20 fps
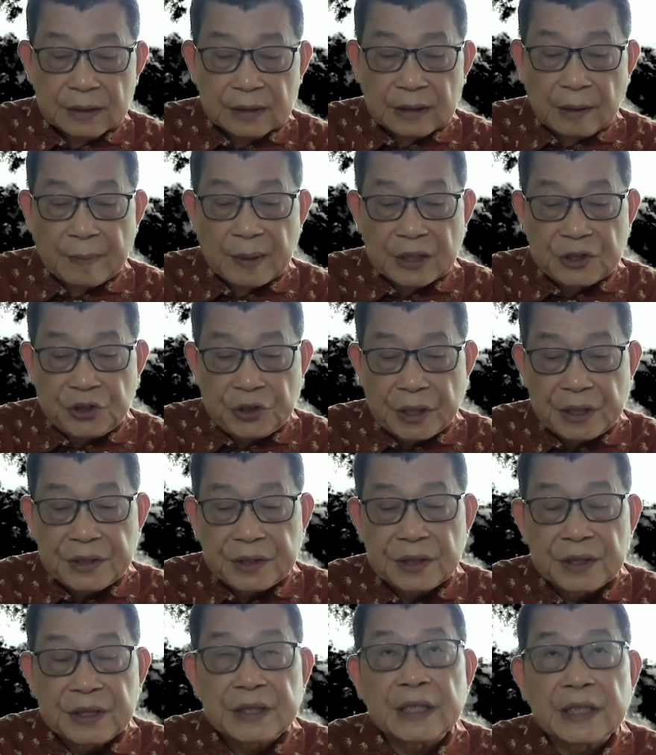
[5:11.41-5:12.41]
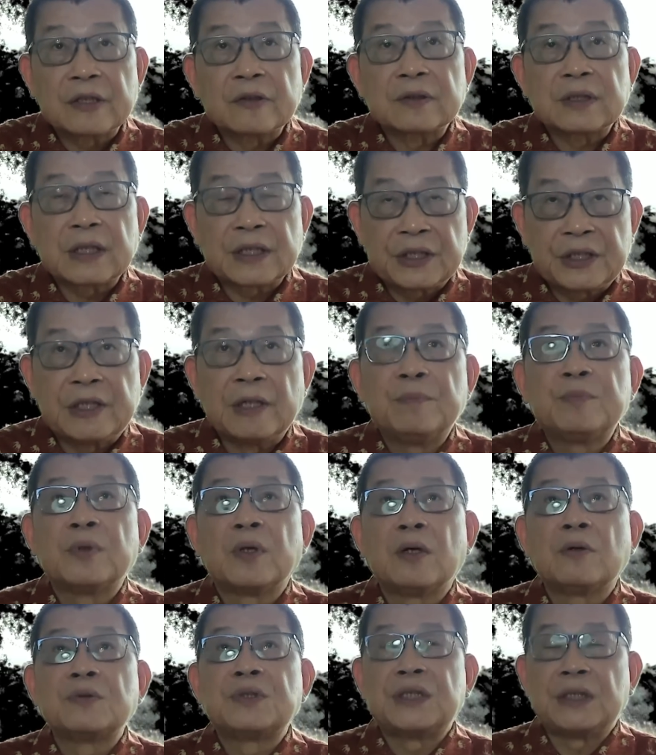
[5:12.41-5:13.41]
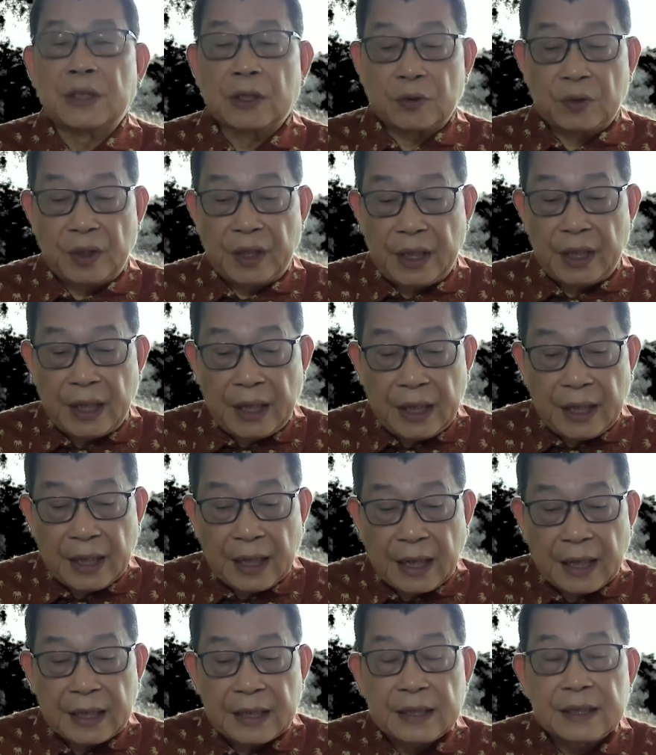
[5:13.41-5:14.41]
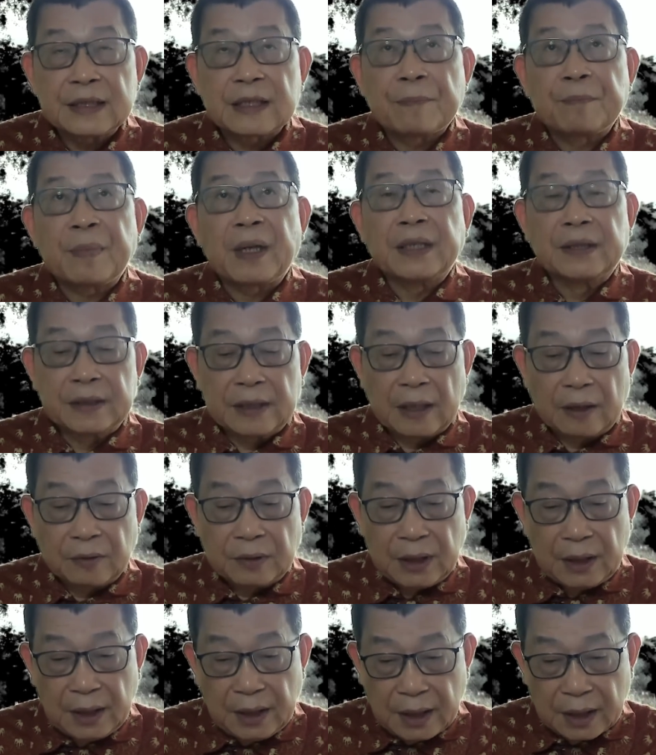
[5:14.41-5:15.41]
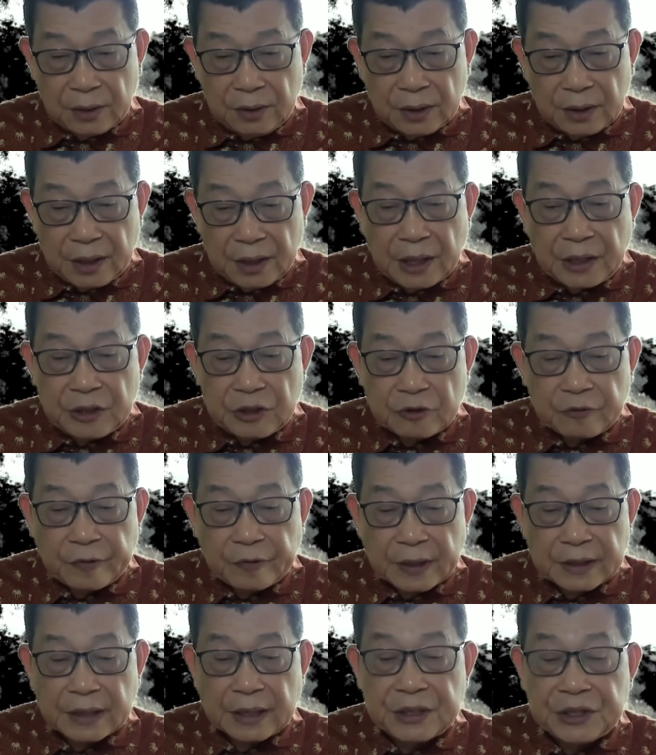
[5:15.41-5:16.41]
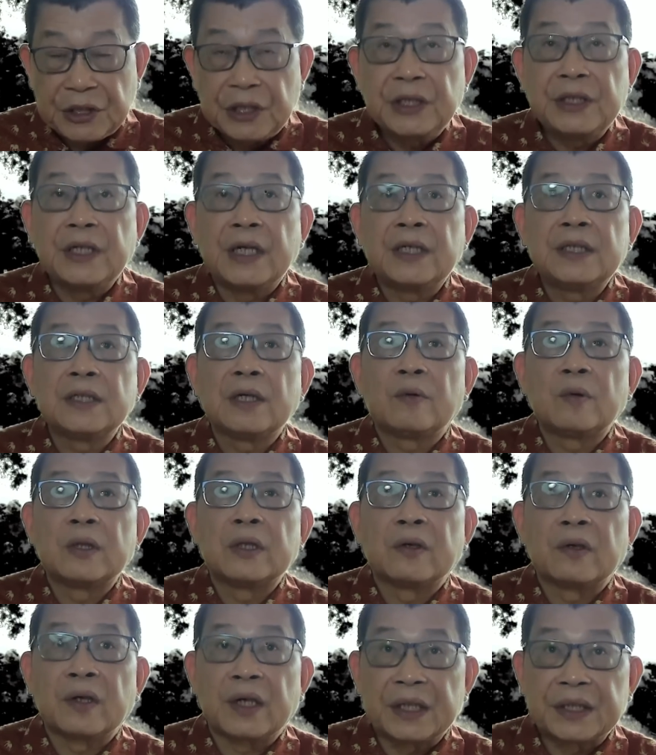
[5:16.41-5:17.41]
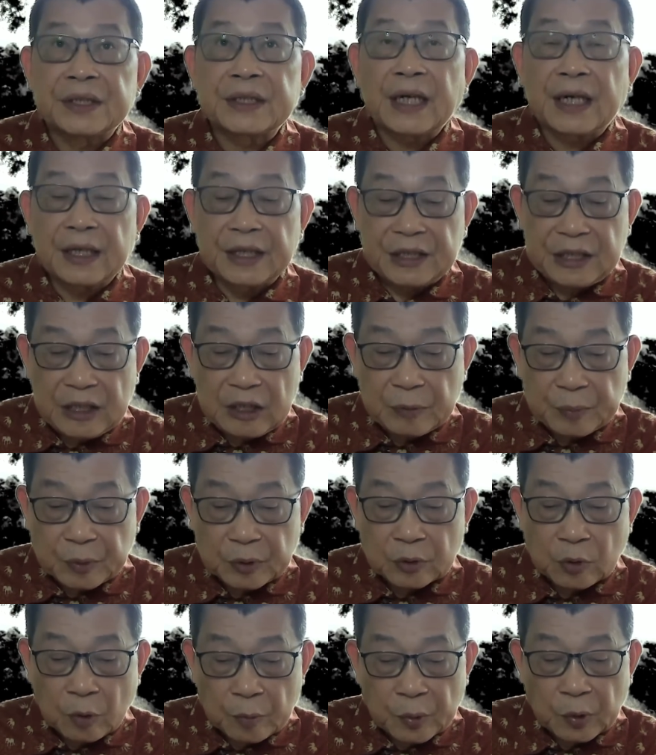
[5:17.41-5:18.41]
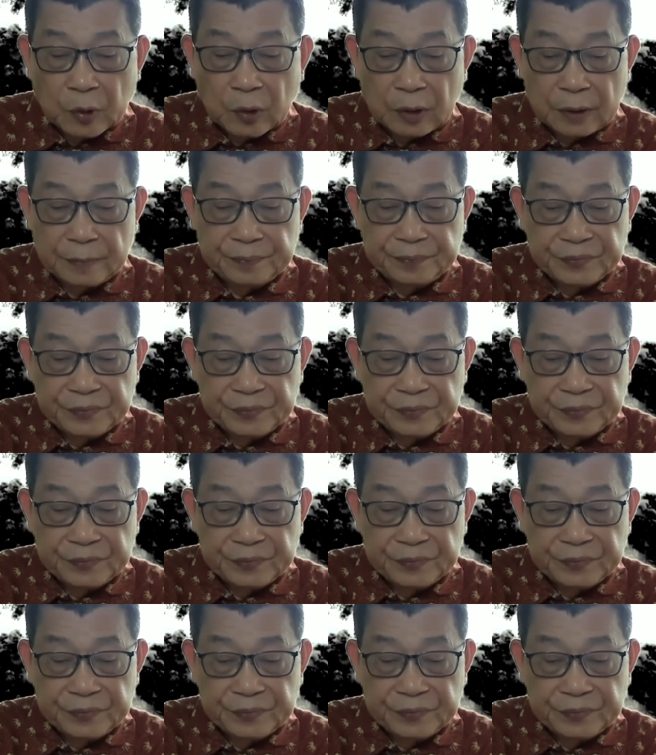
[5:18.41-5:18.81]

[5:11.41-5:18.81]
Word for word: 那么，全世界都在前赴后继的对 AI 在半导体领域的研究发展，今年会有很大的进一步突破。